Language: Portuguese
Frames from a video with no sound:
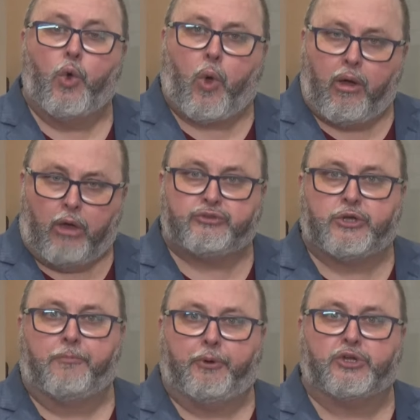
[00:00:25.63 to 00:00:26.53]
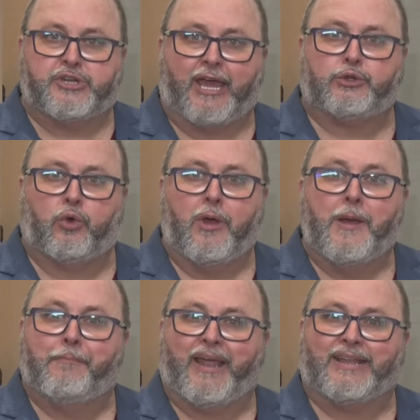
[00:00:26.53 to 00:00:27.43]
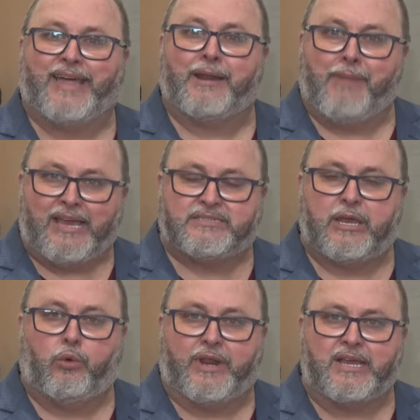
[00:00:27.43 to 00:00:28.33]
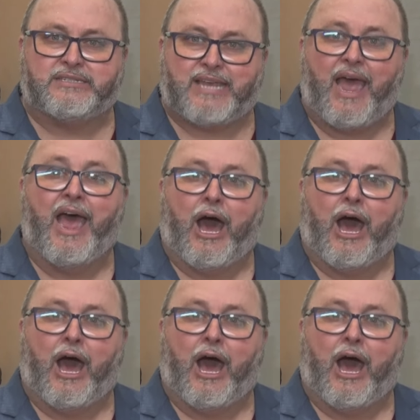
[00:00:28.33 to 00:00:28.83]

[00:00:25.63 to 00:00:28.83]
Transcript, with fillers: Qual é o seu projeto para dar mais segurança